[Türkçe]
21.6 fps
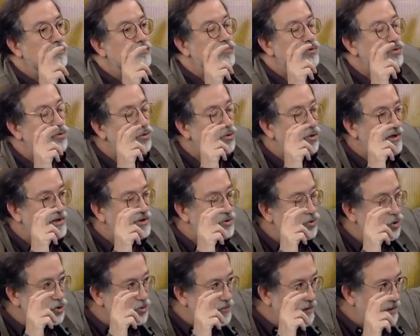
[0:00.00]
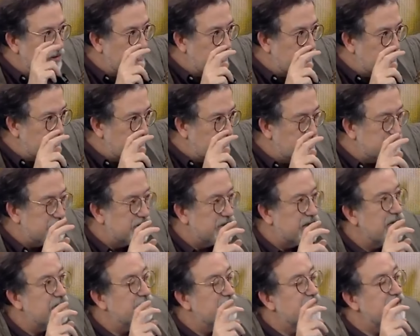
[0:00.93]
Bütün o eski Osmanlı
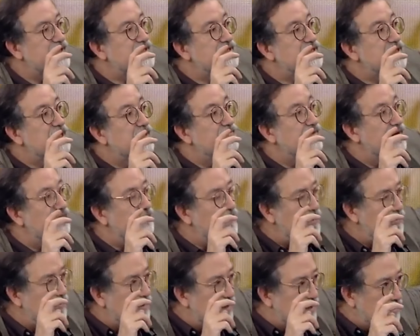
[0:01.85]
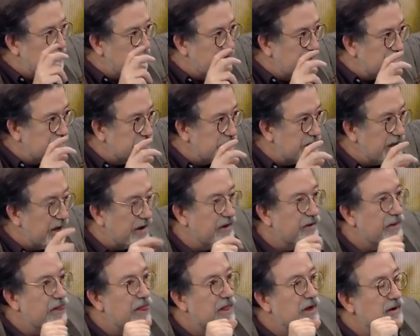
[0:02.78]
belgelerinde ve Safevi belgelerinde
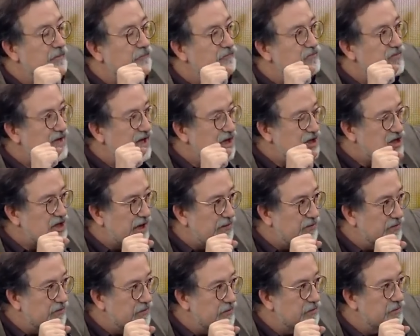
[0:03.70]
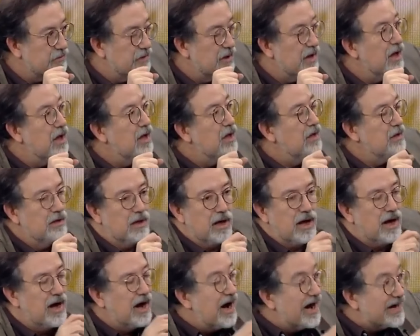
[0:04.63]
geçen
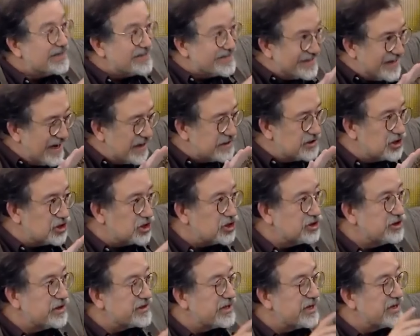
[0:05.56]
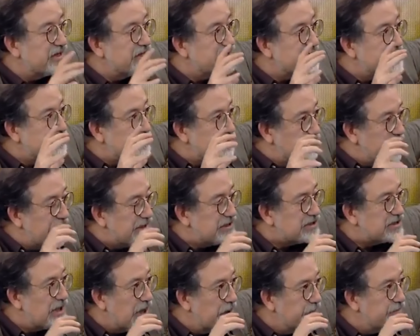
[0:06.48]
asker dışındaki
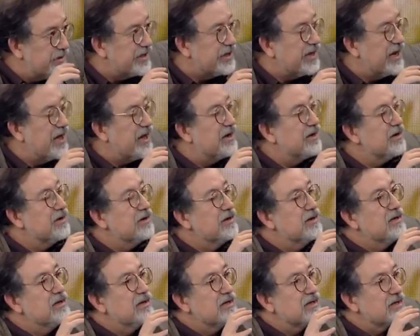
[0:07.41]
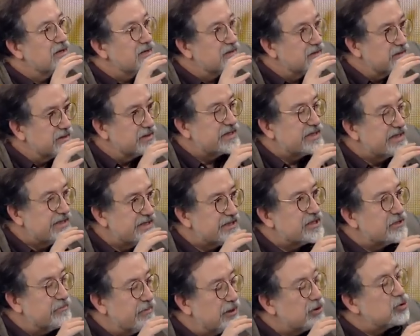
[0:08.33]
Kızılbaş tabiriyle
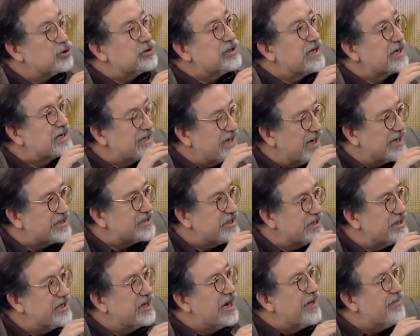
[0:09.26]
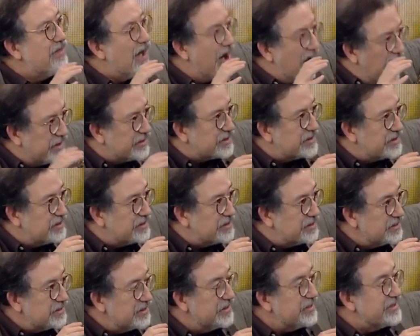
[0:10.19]
Kızılbaş olarak kastedilen halk,
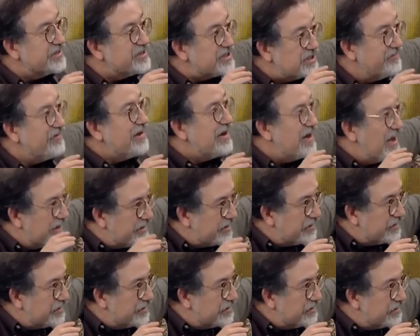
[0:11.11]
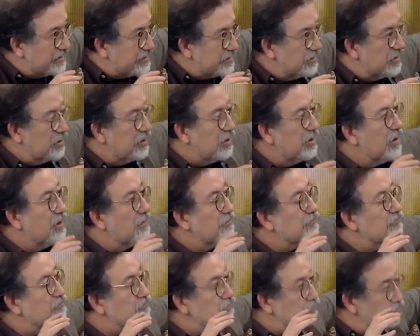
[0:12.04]
sivil halk.
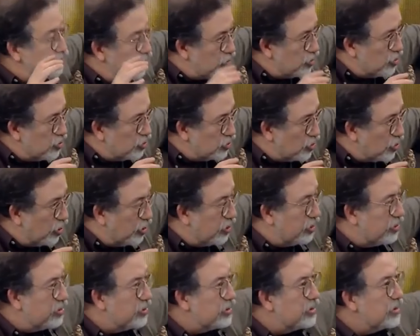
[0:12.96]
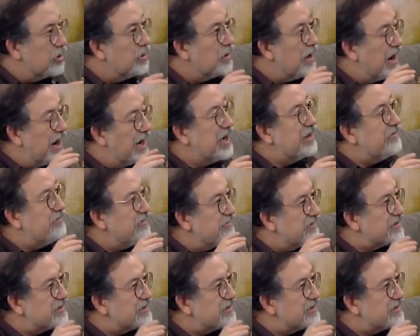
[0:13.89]
Sivildir. evet. Bugünkü Alevi